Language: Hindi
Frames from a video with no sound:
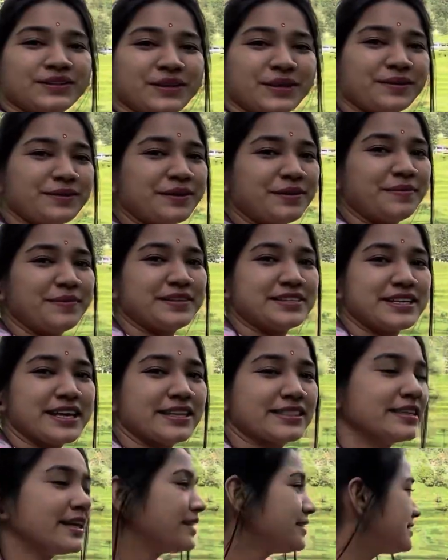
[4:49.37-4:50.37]
देखो मेरे पीछे
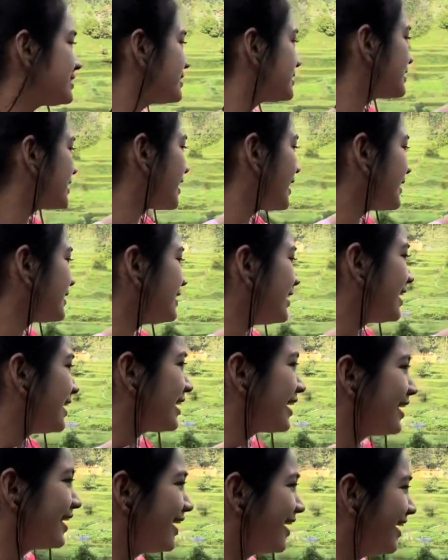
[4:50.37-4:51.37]
कितने अच्छे अच्छे खेत लग रहे
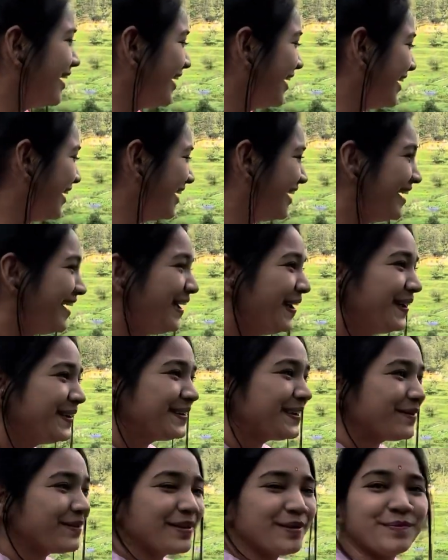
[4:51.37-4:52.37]
हैं ना
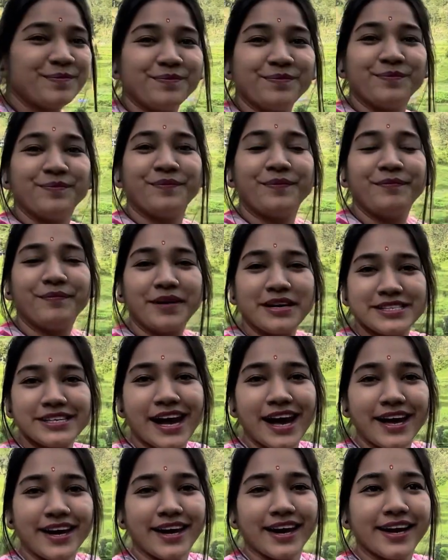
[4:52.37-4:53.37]
ये मतलब मजा
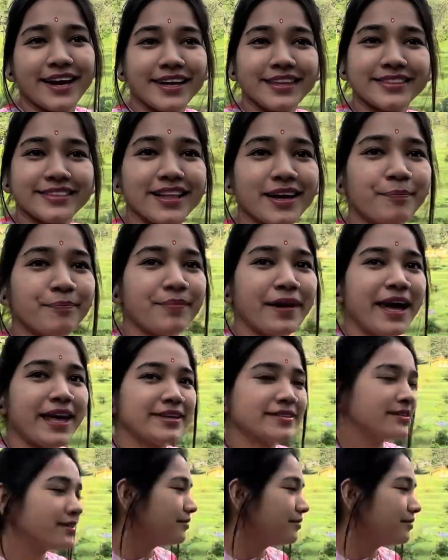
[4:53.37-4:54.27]
आ रहा है ना इतना प्यारा सा